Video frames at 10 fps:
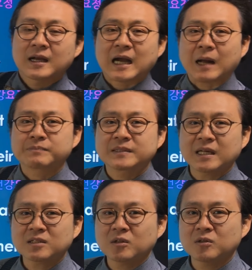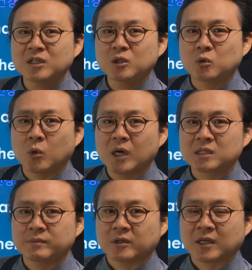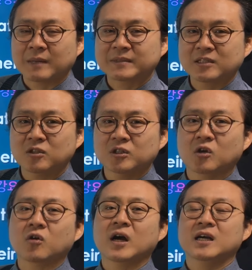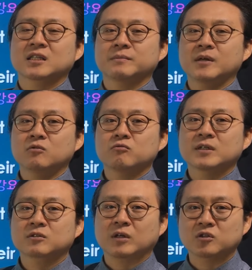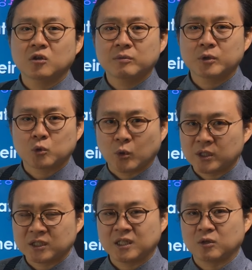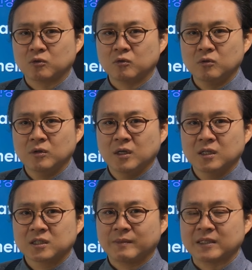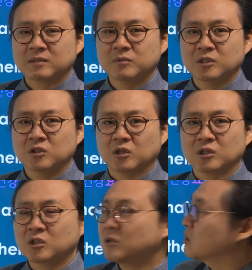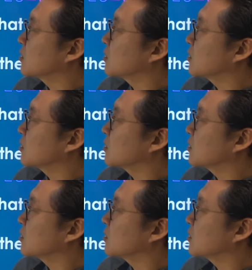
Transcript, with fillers: 갑상선이 좋아지면 갑상선이 건강해지면 류마티스 관절염이 좋아진다고 제가 말씀드린 적이 있죠